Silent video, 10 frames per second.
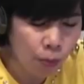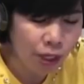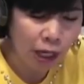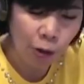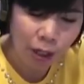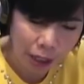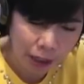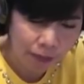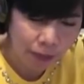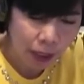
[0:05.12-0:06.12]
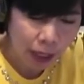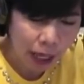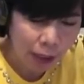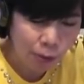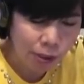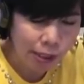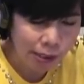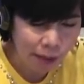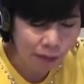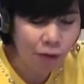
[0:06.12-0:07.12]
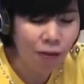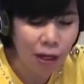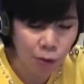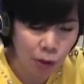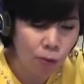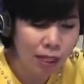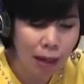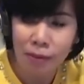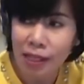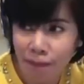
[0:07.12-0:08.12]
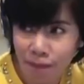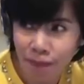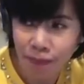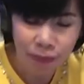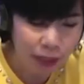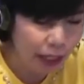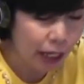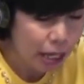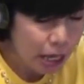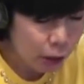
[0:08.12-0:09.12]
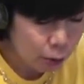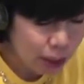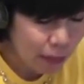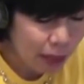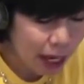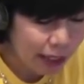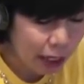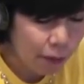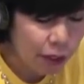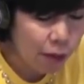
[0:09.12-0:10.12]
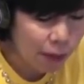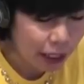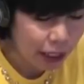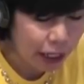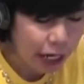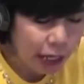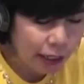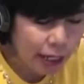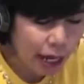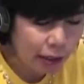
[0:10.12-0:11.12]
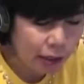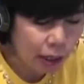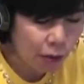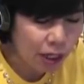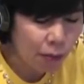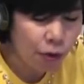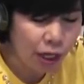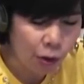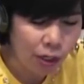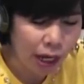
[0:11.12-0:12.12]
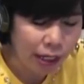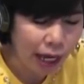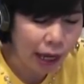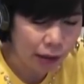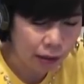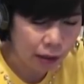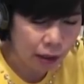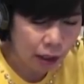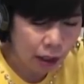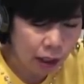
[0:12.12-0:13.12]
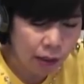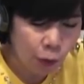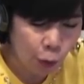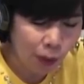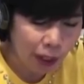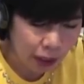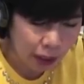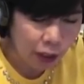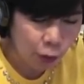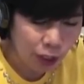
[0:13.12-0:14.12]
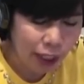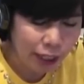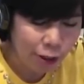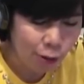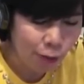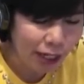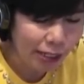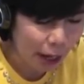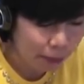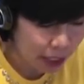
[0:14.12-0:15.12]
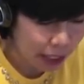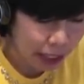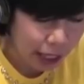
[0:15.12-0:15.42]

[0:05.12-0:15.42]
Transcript: ผู้หญิงคนหนึ่ง อายุ 40 แต่แฟนหนูอายุ 30 นะคะหนูจับได้แต่เขาไม่ยอมเลิก ที่หนักคือเขาเลือกผู้หญิงคนนั้นค่ะลืมหนูไปเลยหนูเนี่ยใช้ชีวิตอยู่บ้านสามี